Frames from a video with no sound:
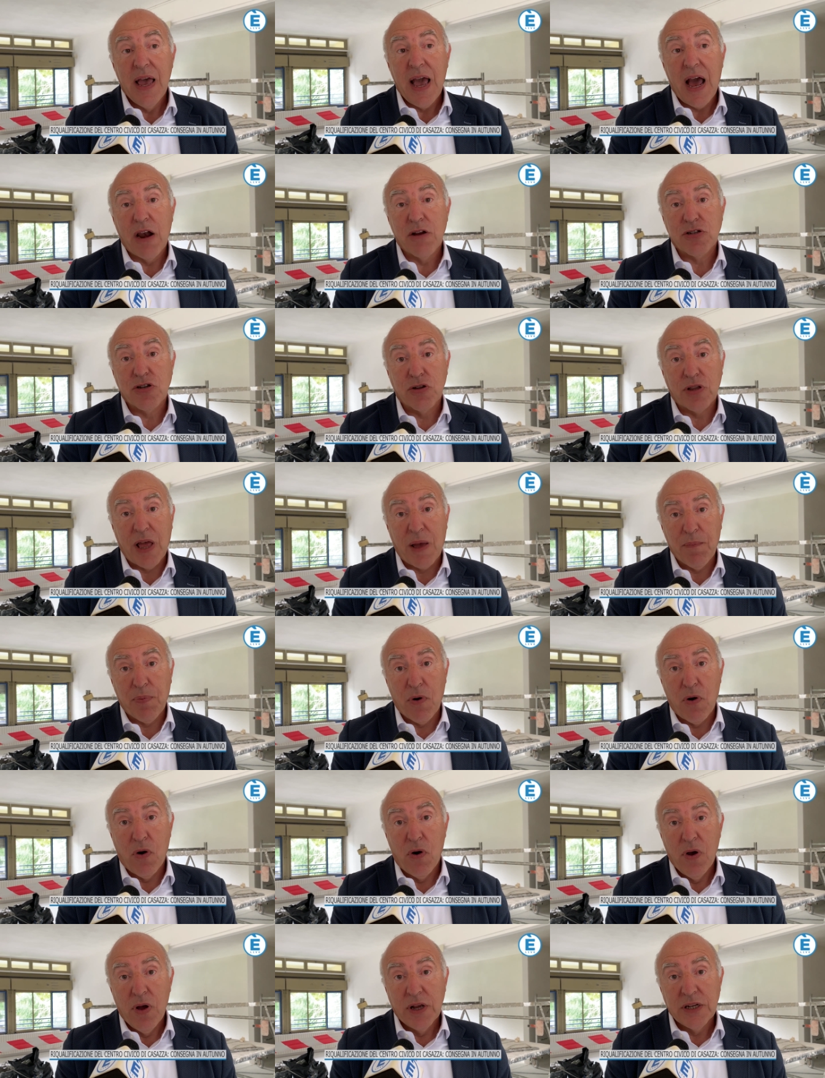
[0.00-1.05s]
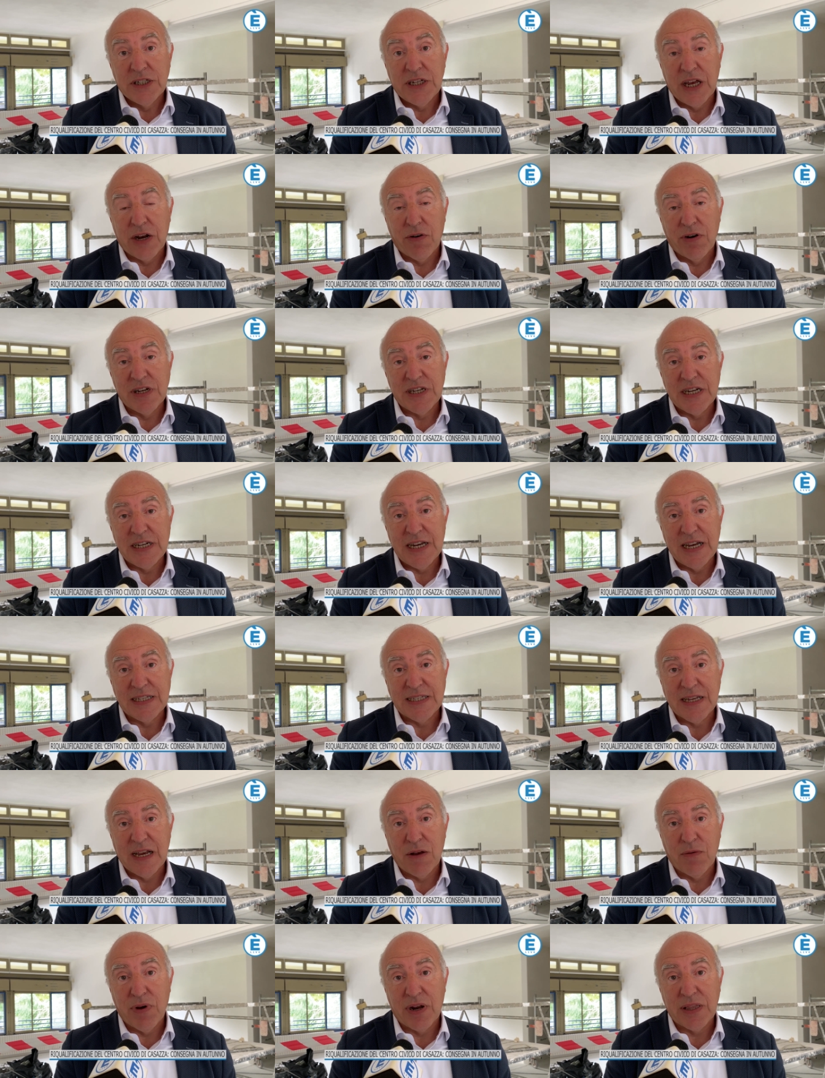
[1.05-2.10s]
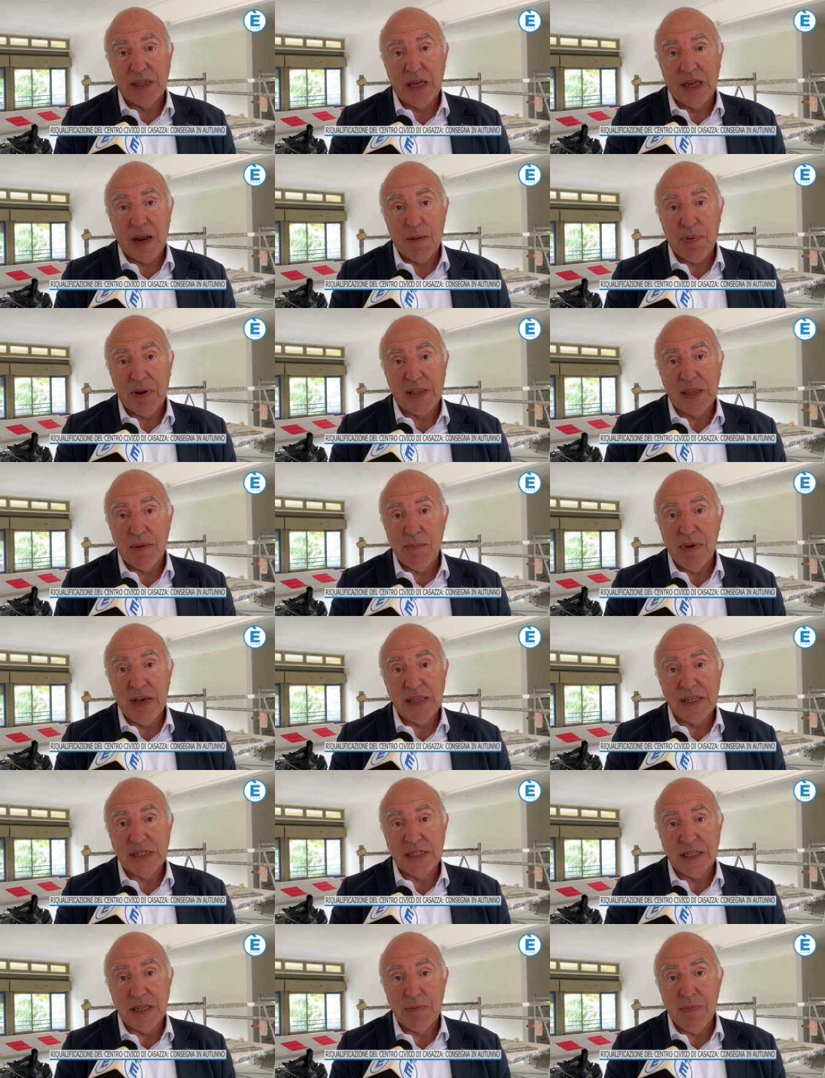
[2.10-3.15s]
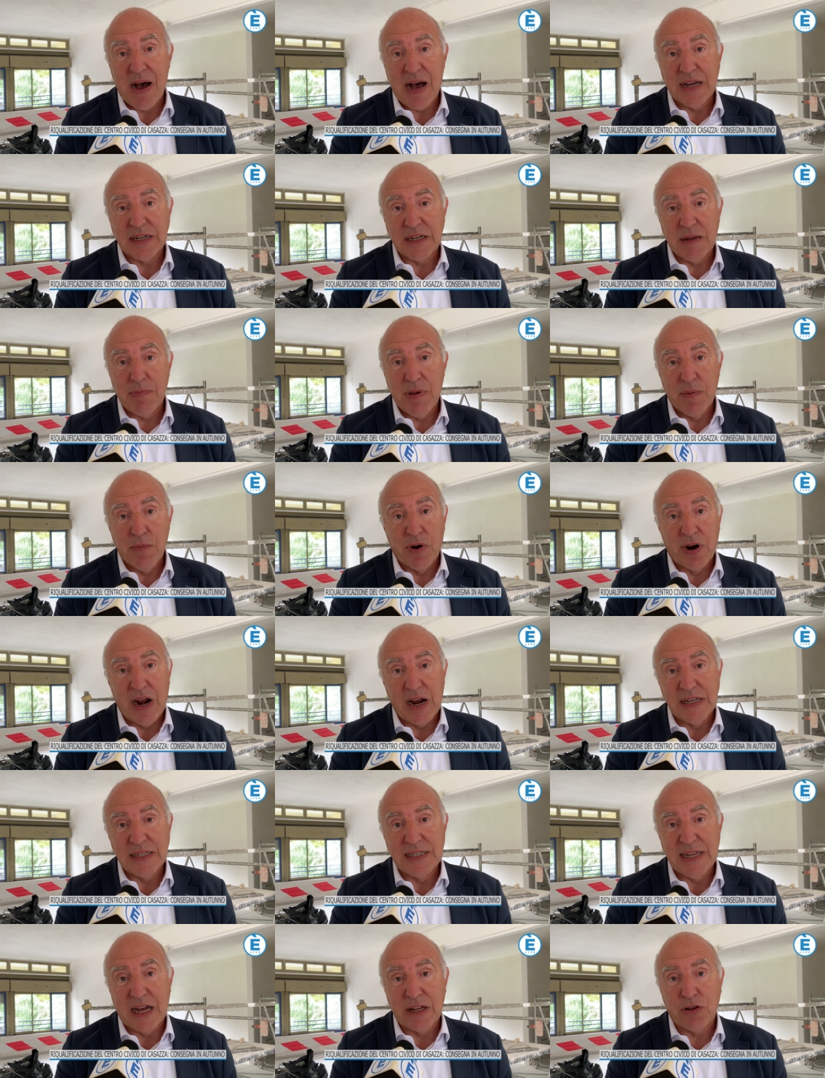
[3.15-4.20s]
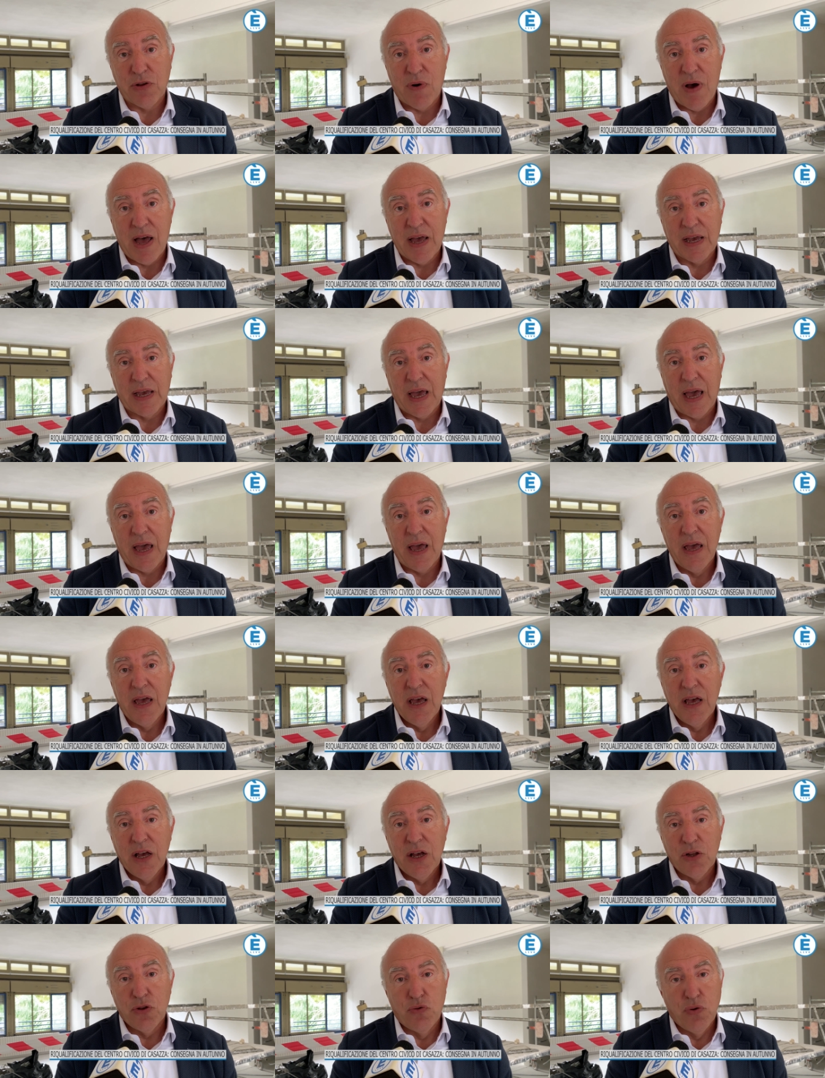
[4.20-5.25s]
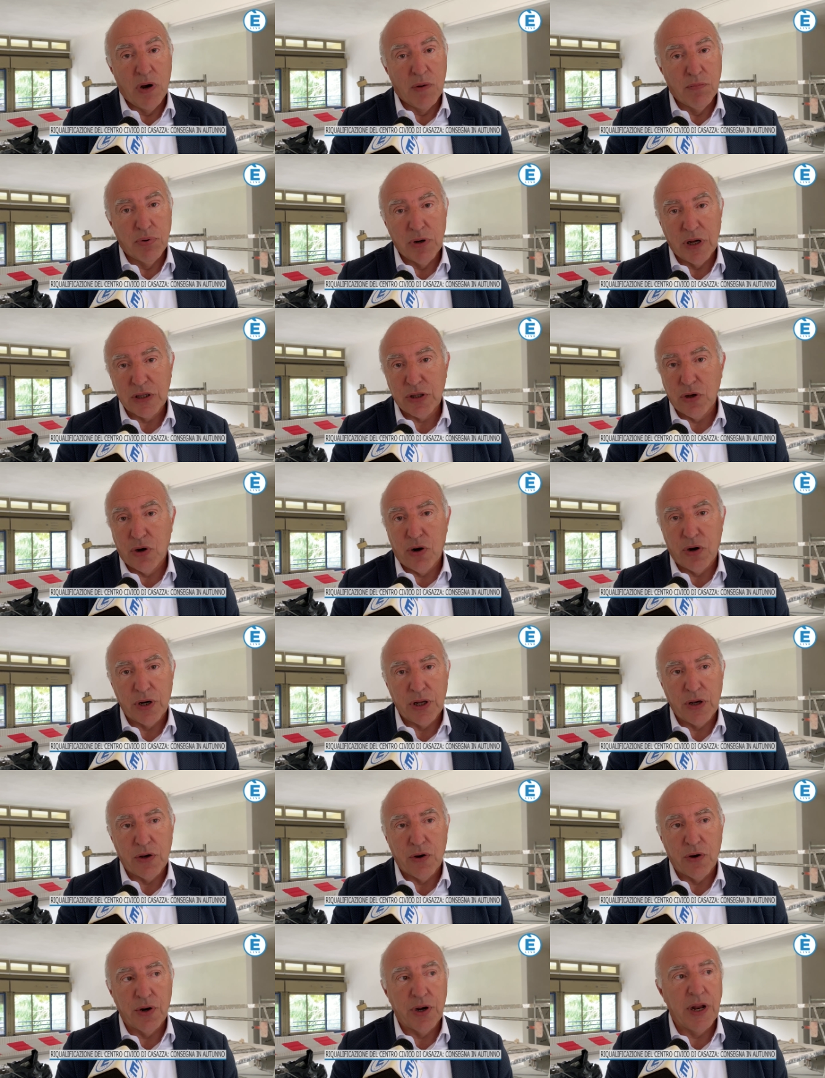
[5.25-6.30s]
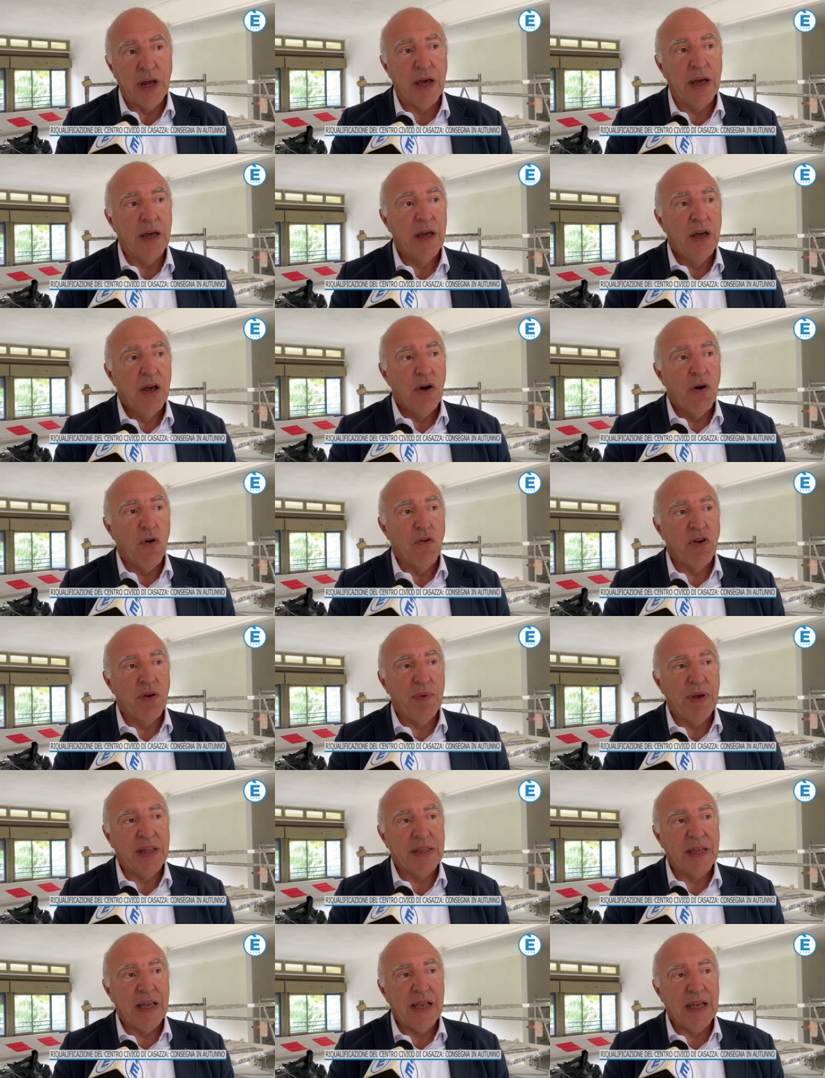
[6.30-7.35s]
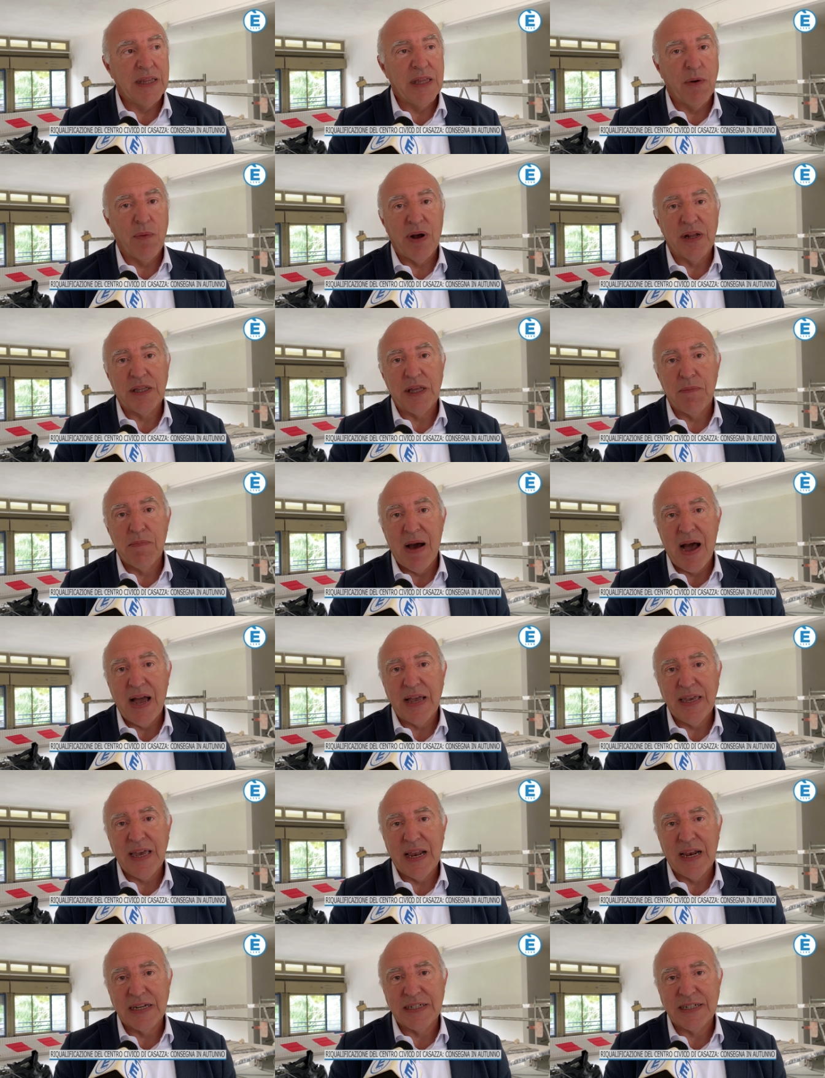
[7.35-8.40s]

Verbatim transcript: Allo stesso tempo c'era un'esigenza del quartiere per dei medici di base, abbiamo realizzato anche due ambulatori con eh, ovviamente gli adeguati bagni e